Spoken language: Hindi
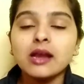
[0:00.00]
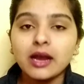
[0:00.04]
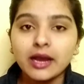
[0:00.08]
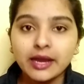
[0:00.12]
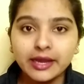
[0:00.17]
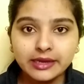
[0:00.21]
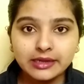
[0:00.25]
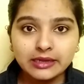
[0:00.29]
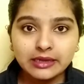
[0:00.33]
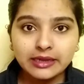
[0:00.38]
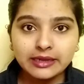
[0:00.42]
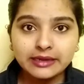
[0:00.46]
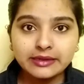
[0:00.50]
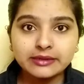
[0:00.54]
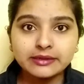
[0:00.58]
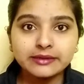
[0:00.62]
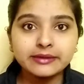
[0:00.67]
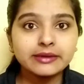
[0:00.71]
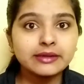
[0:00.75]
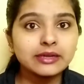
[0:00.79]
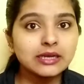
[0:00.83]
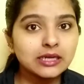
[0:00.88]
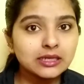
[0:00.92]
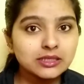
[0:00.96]

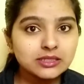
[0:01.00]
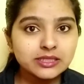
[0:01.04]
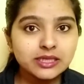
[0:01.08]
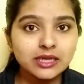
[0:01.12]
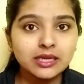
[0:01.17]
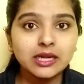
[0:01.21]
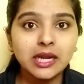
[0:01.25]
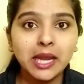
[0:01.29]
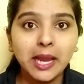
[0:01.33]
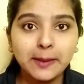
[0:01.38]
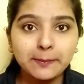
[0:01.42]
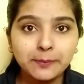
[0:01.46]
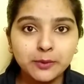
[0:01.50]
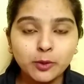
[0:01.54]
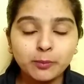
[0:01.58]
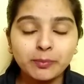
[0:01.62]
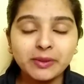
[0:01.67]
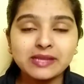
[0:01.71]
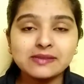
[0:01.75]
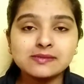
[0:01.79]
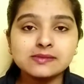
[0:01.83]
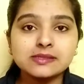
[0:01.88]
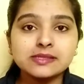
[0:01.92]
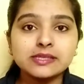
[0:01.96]
काजल आईब्रो
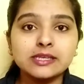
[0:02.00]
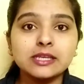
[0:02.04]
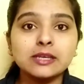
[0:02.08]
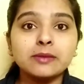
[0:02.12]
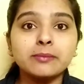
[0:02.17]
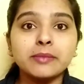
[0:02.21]
पेंसिल